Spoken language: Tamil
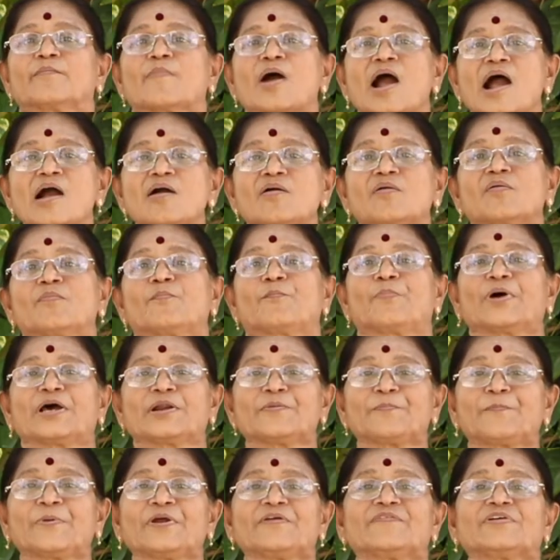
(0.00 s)
மாங்
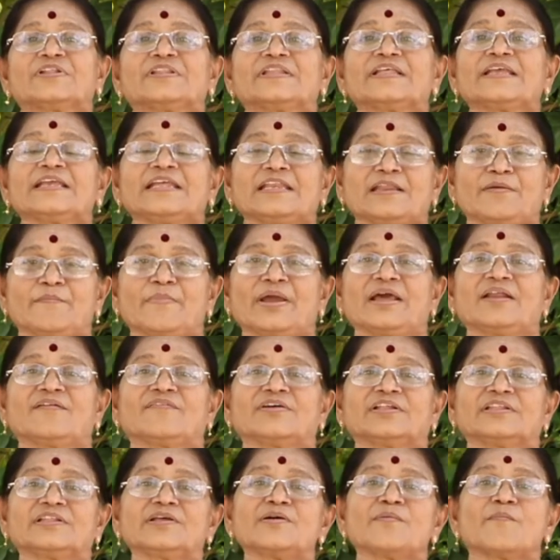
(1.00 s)
பருப்பை வந்து இனிமேல்
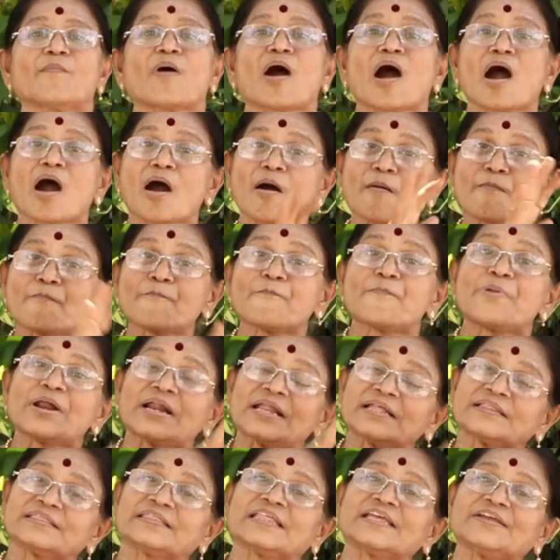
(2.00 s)
வந்து
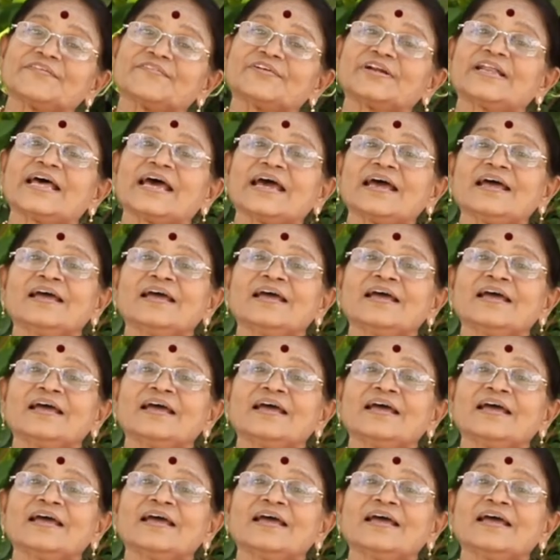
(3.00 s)
மாம்பழத்தை விட